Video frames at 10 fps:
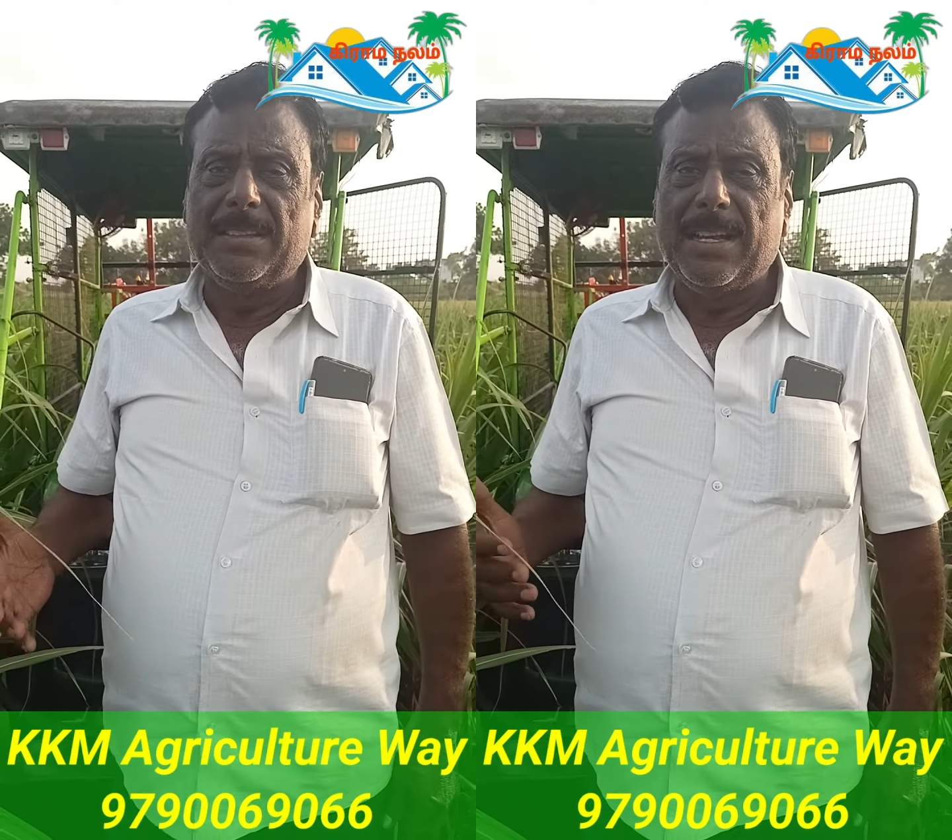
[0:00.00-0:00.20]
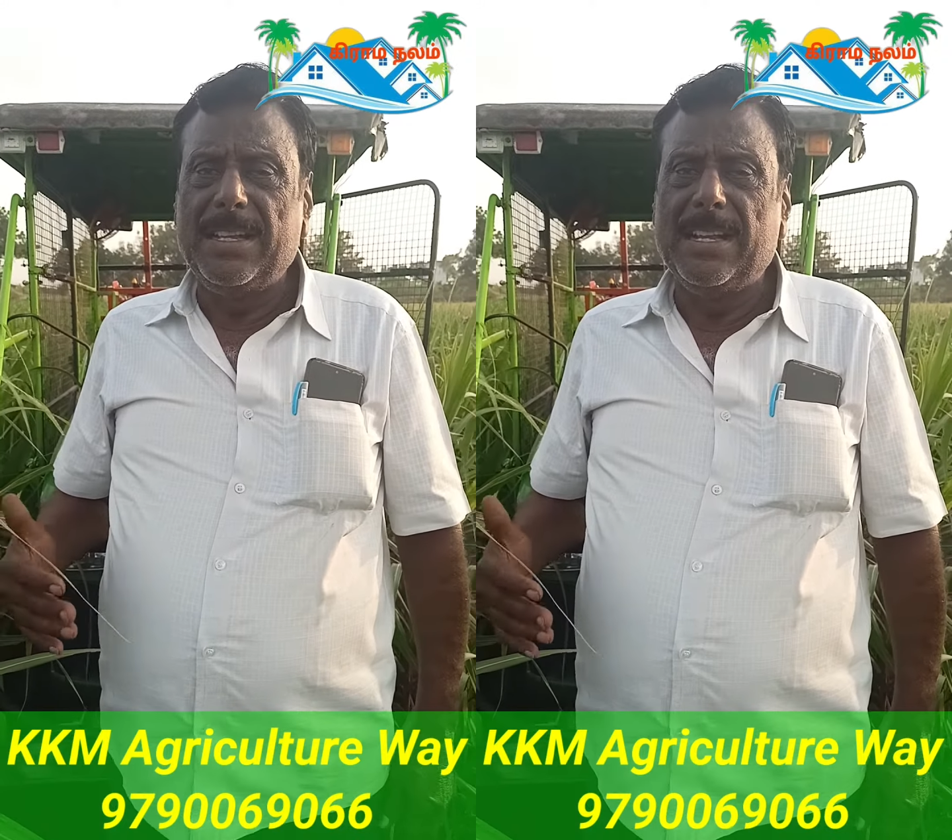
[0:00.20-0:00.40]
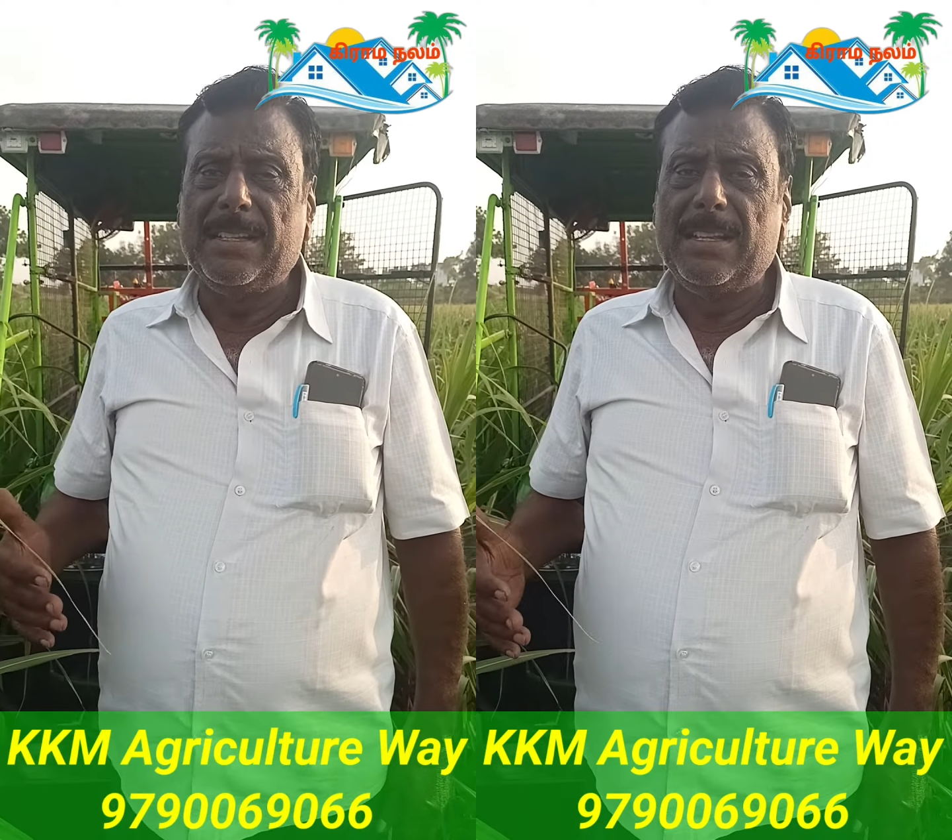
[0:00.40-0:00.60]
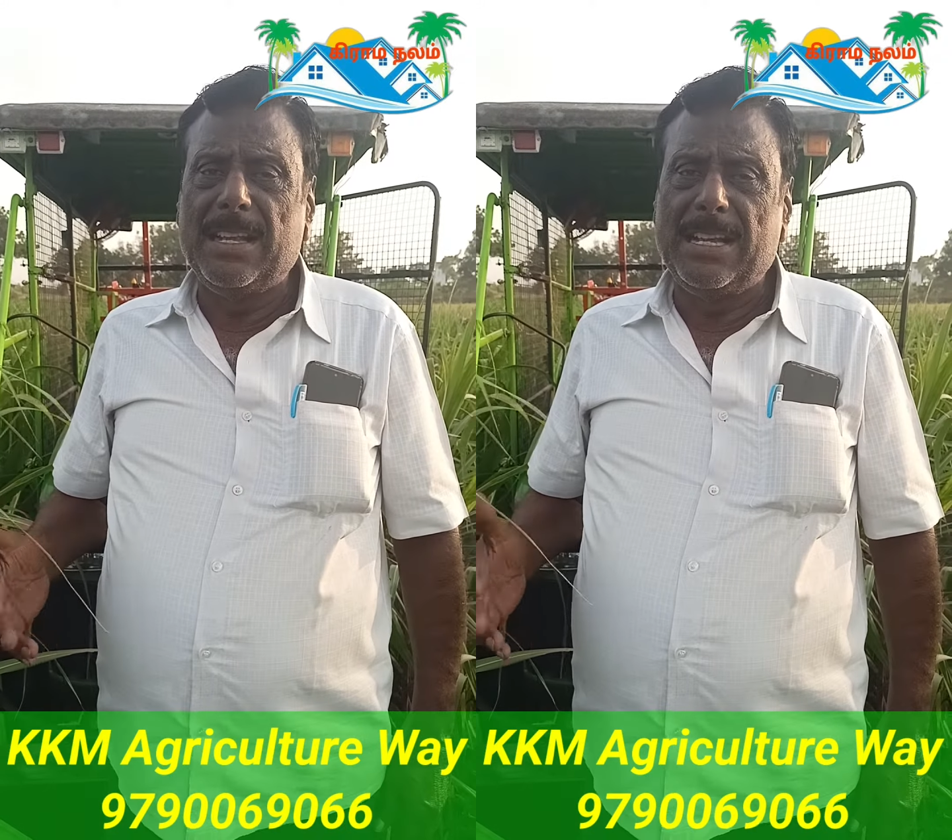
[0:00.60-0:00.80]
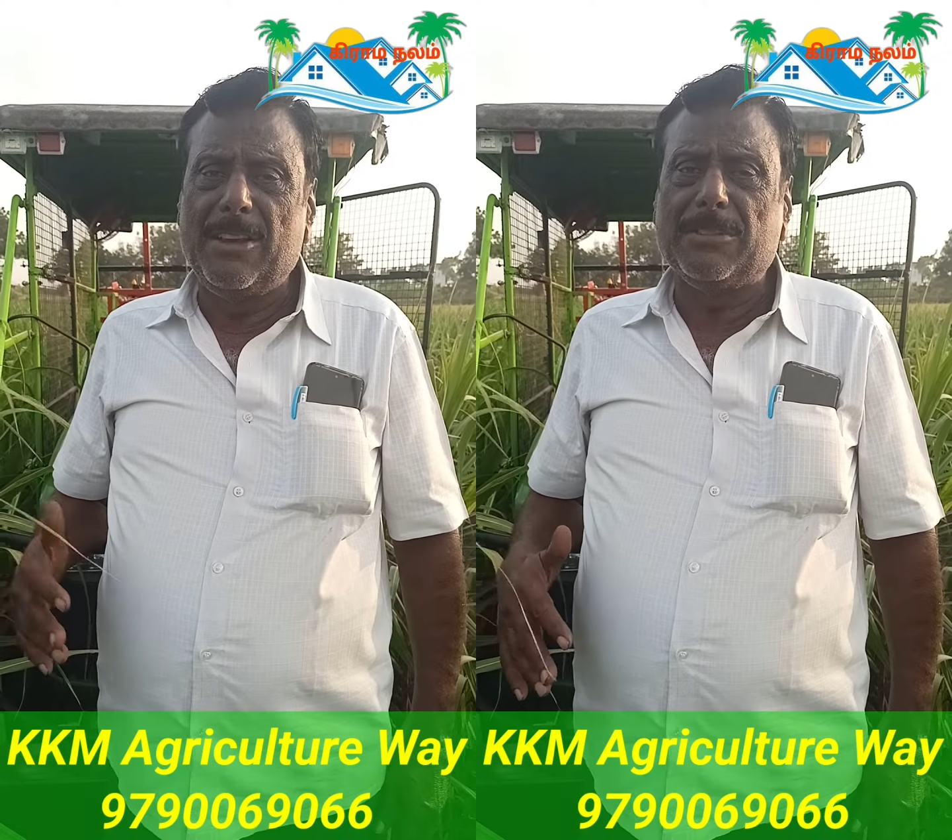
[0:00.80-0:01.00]
தண்ணி
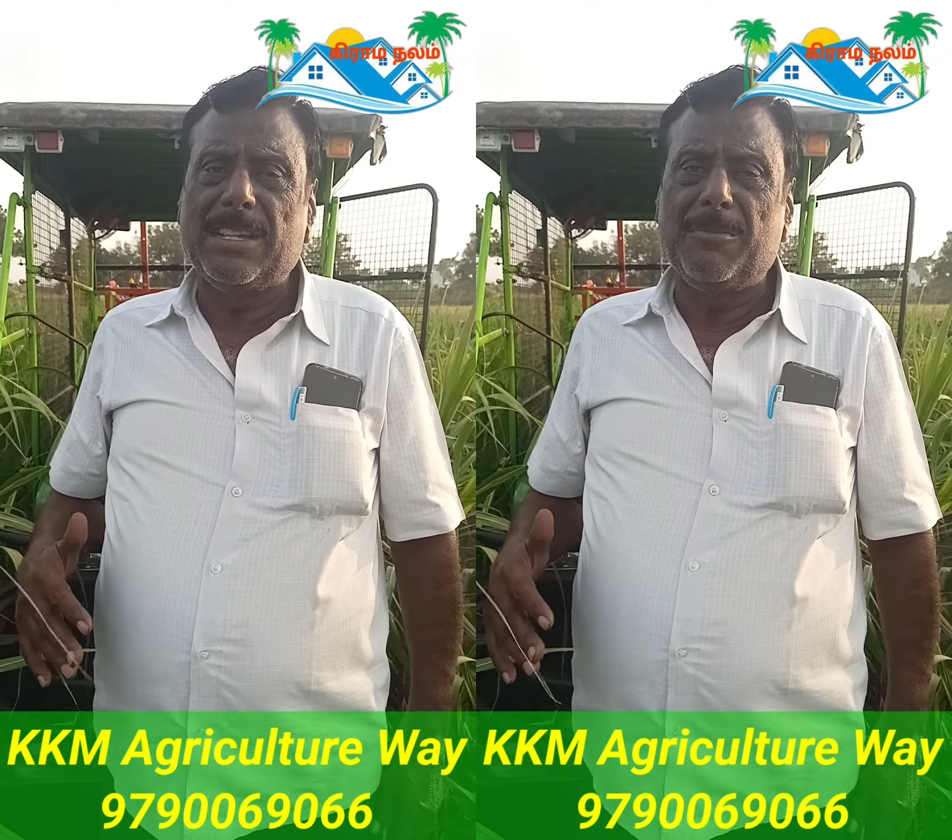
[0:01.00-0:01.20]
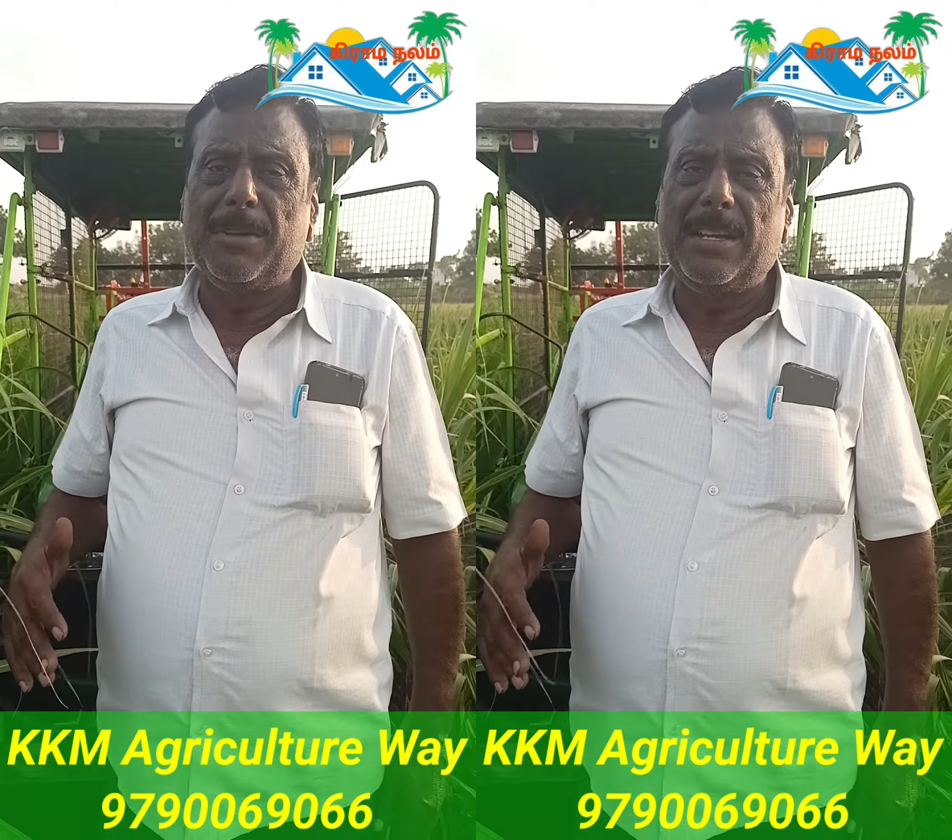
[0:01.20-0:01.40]
இருந்ததுன்னா என்ன விவசாயம்